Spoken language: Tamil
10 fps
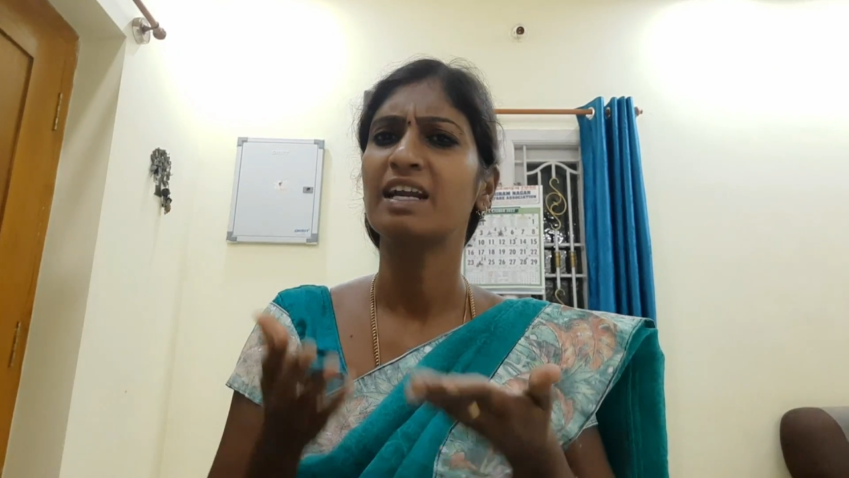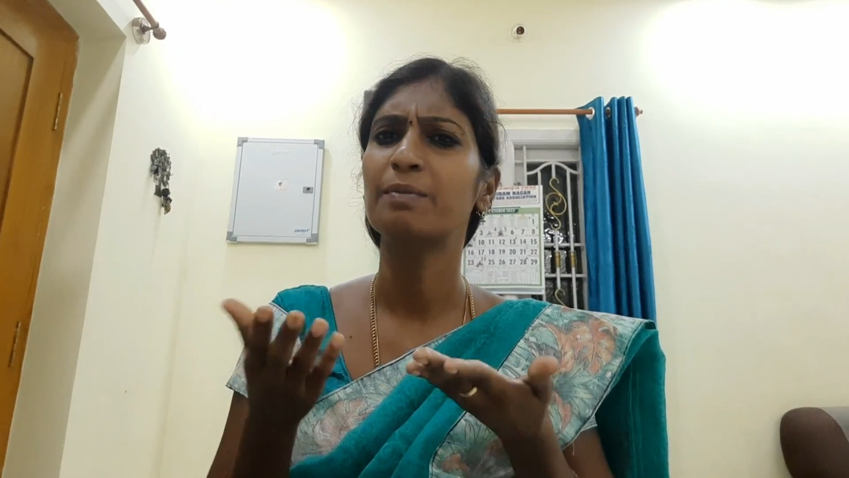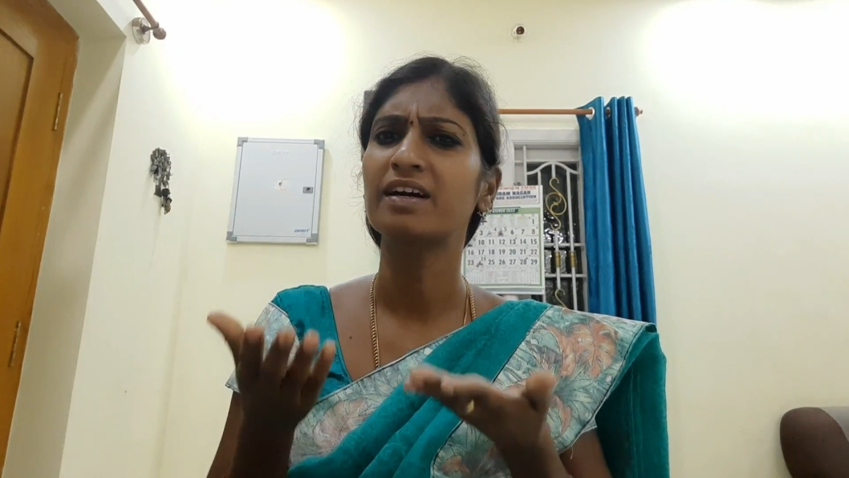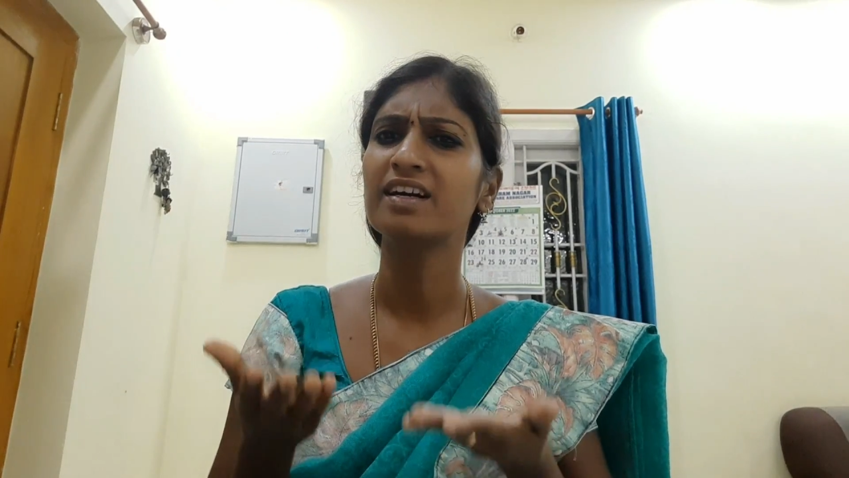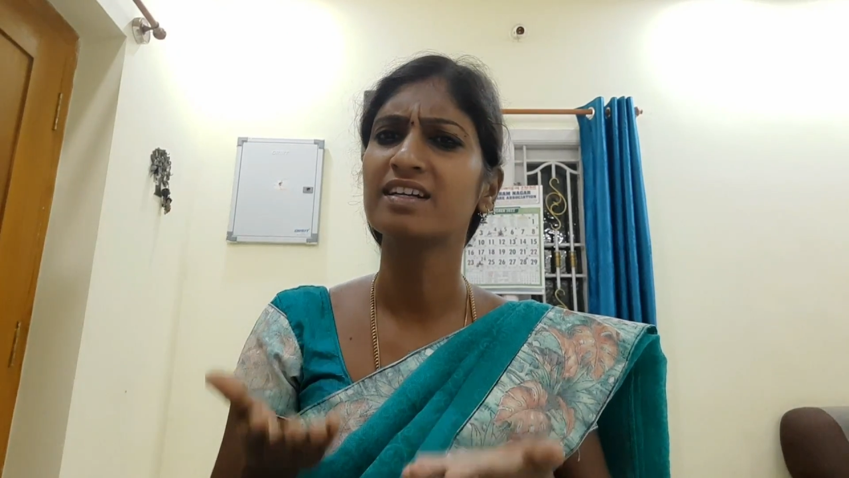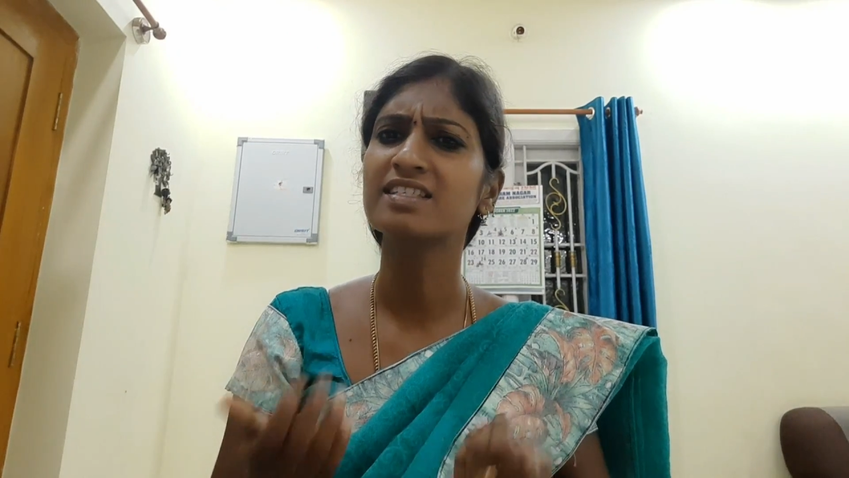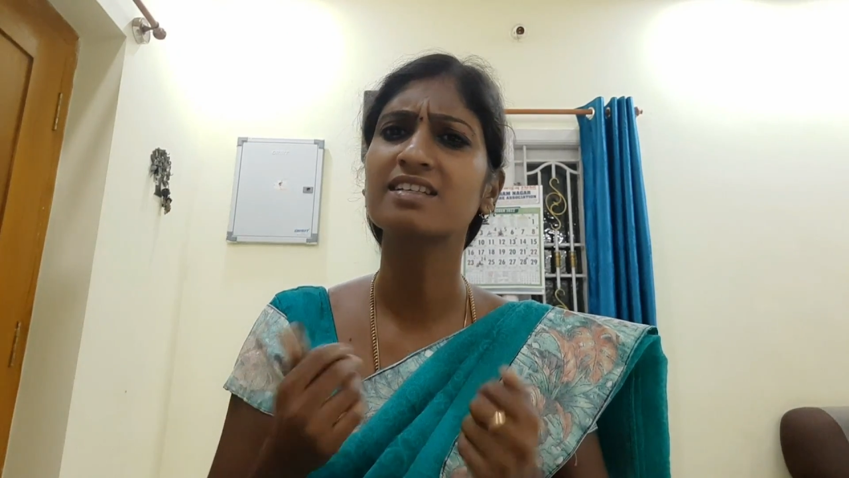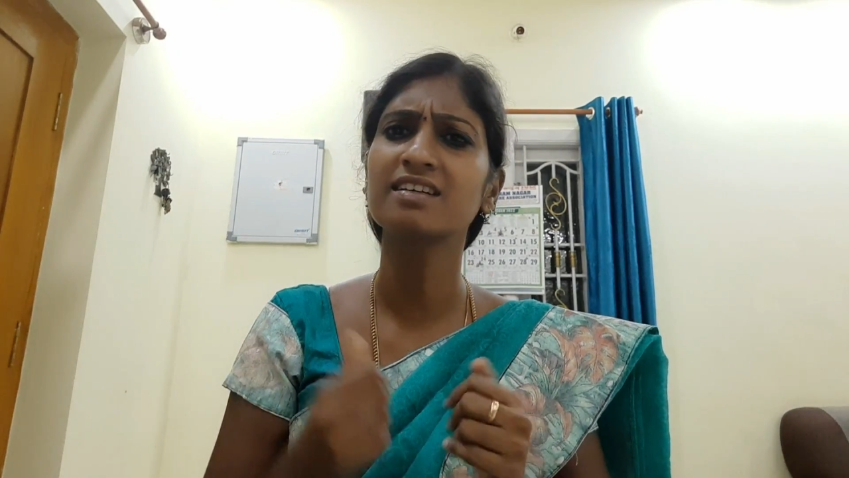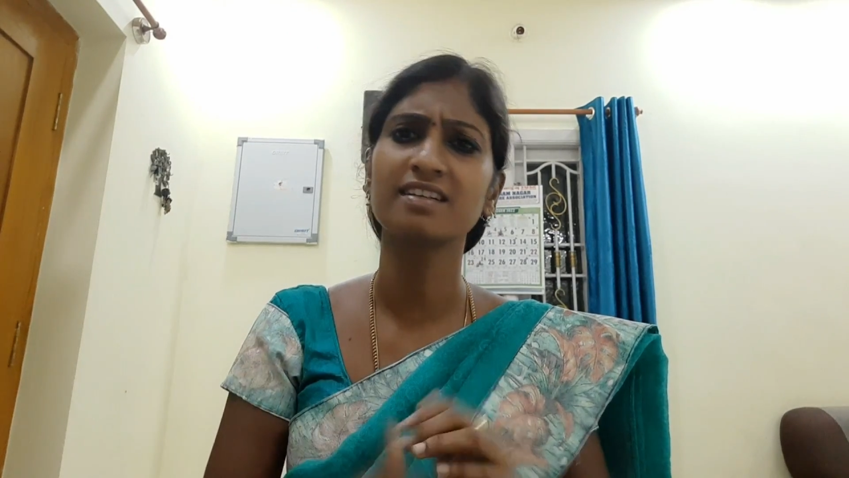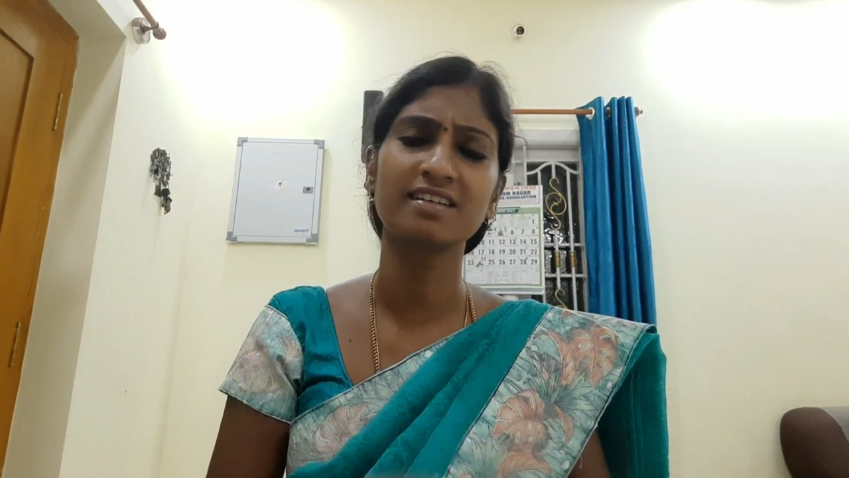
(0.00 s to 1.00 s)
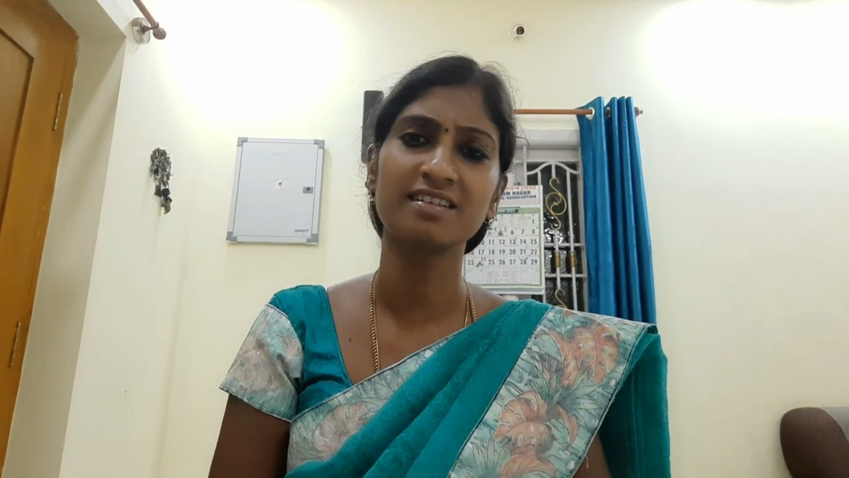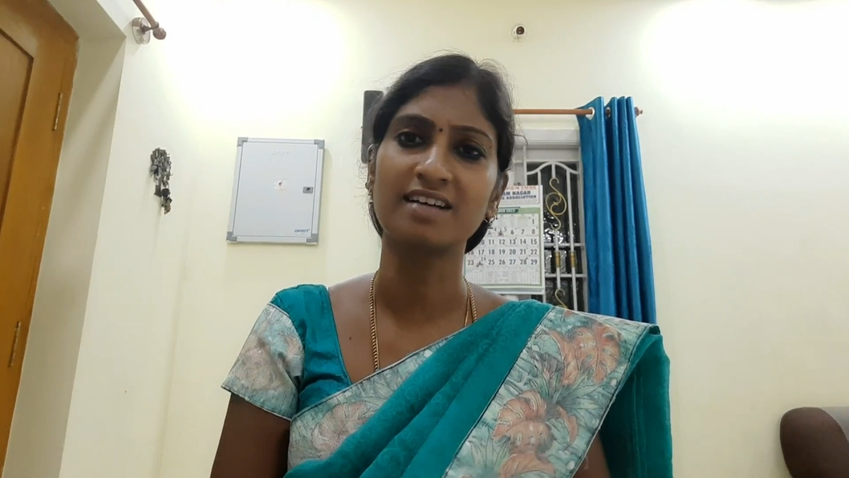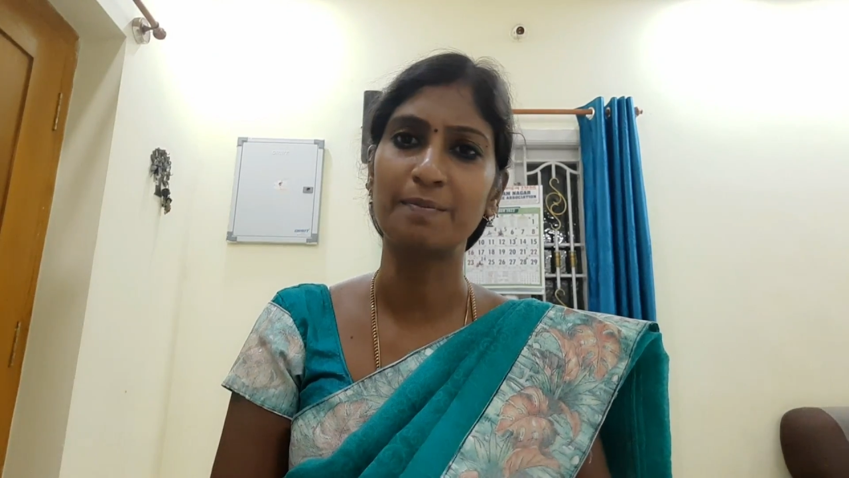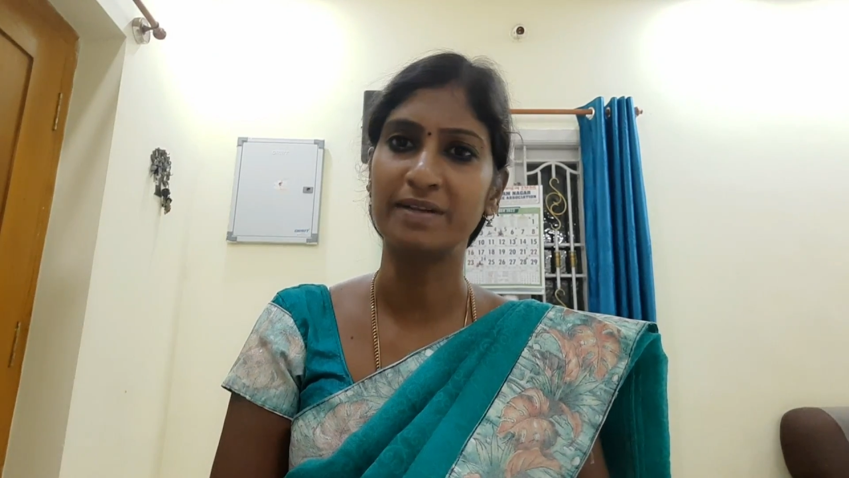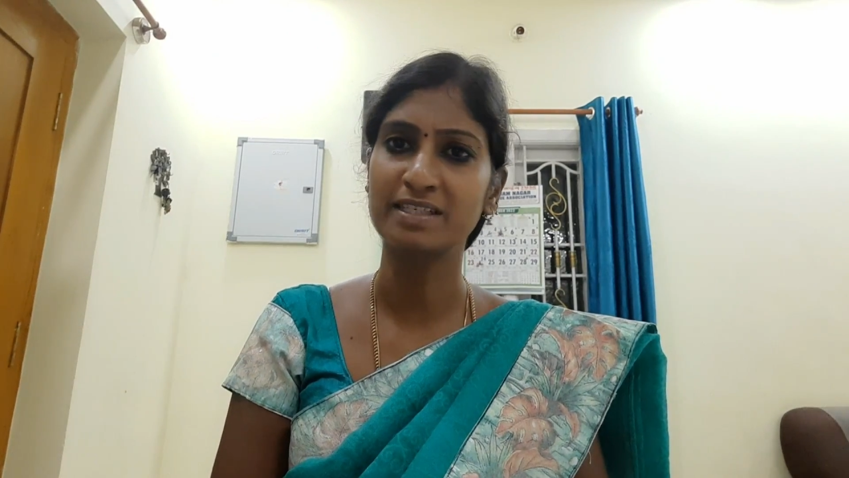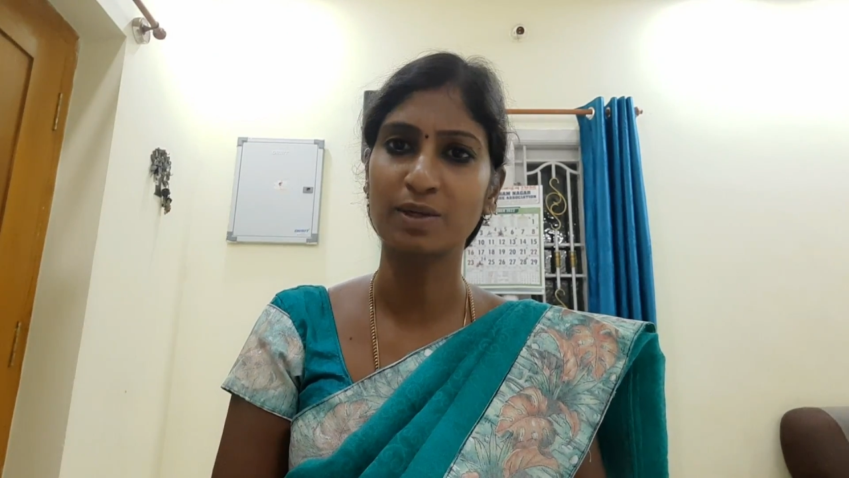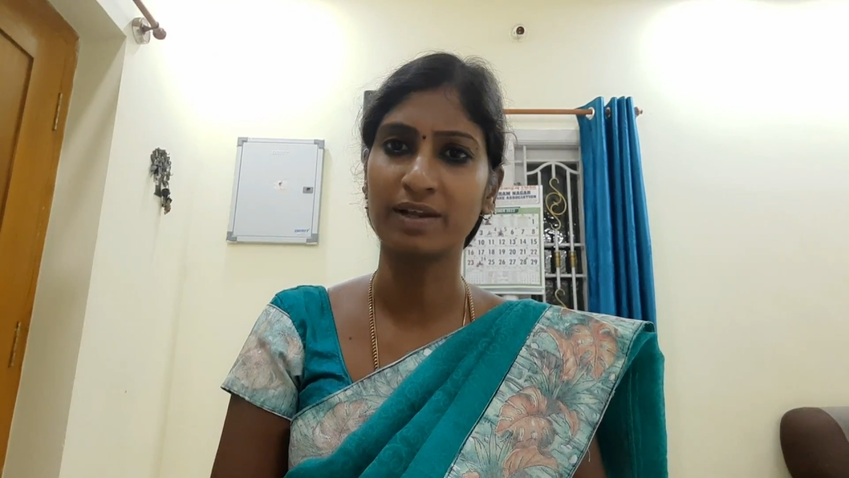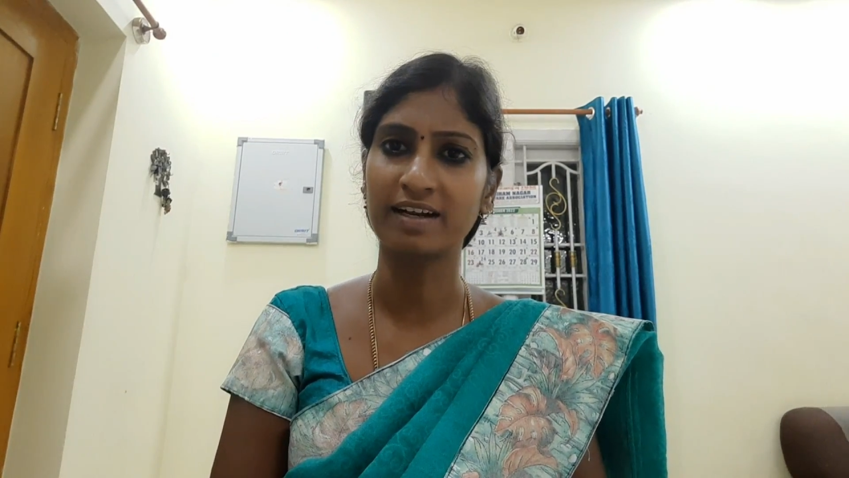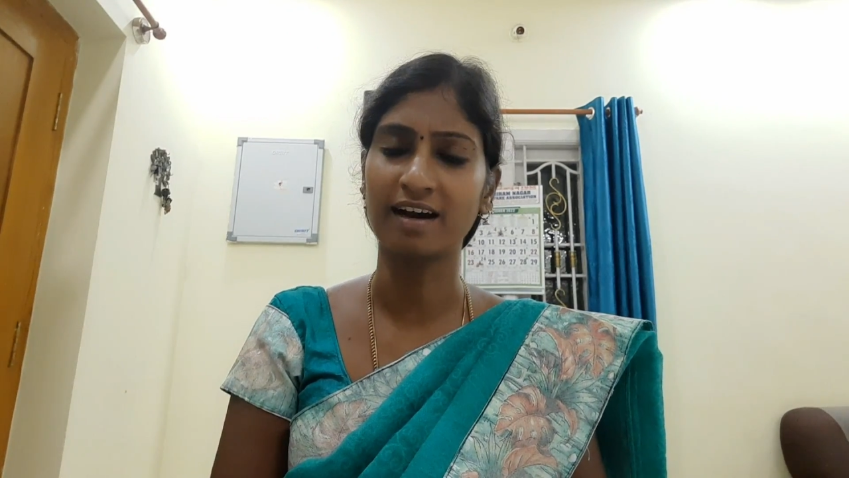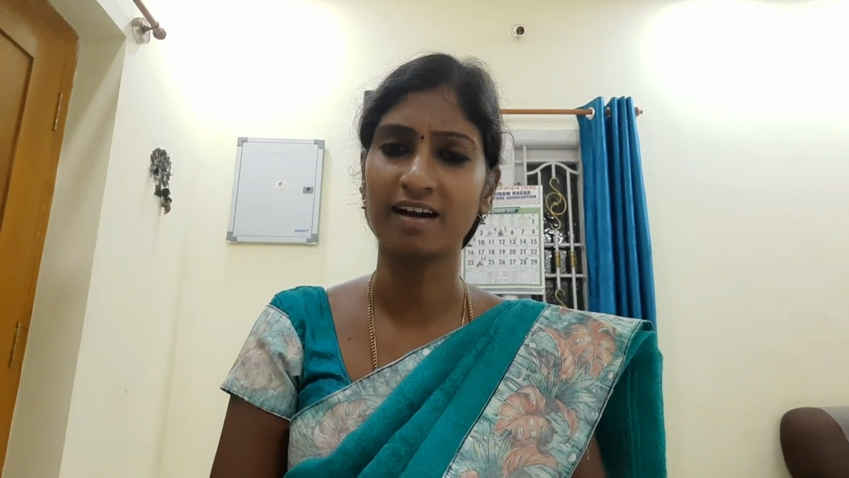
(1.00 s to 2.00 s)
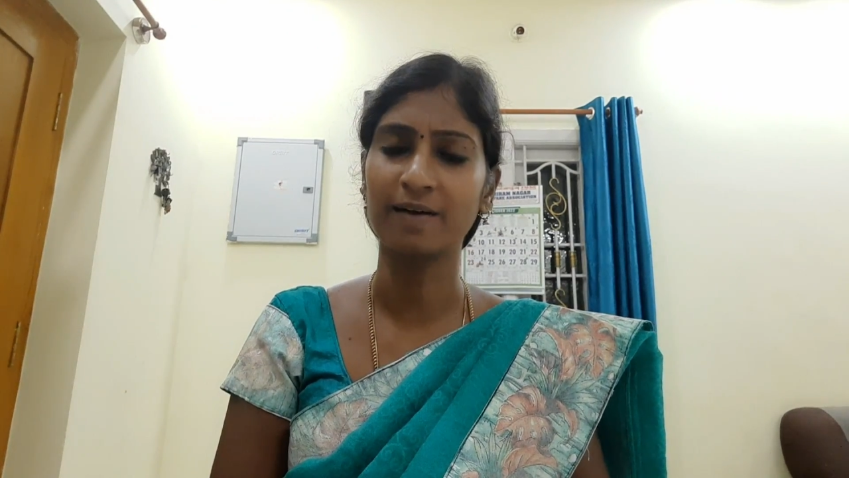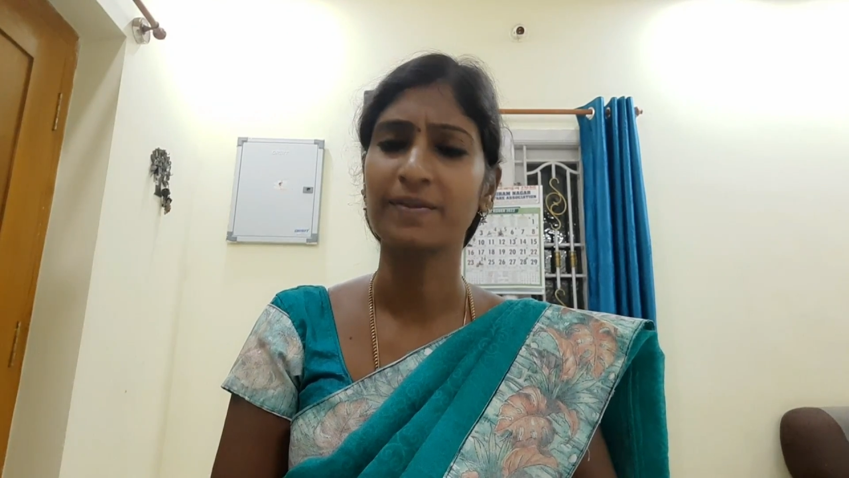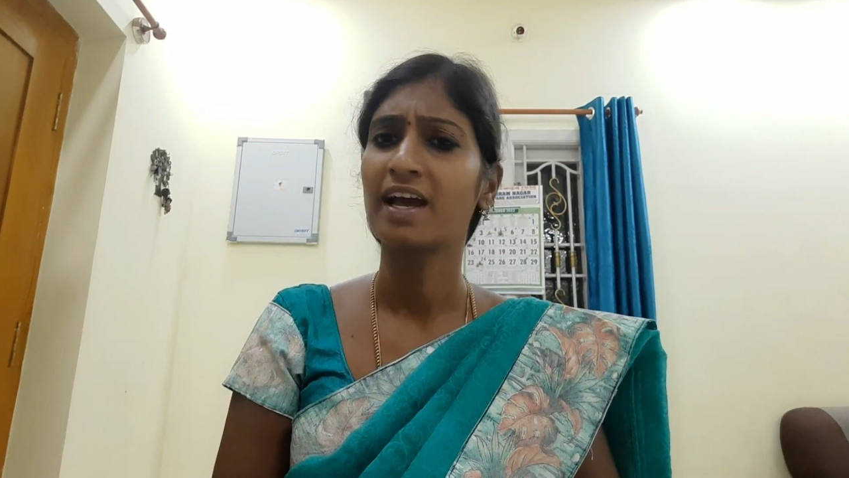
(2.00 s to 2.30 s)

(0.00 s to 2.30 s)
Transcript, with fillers: நமக்கு ரிஸ்க் இருக்குது அப்படின்னு சொல்லியிருக்காங்க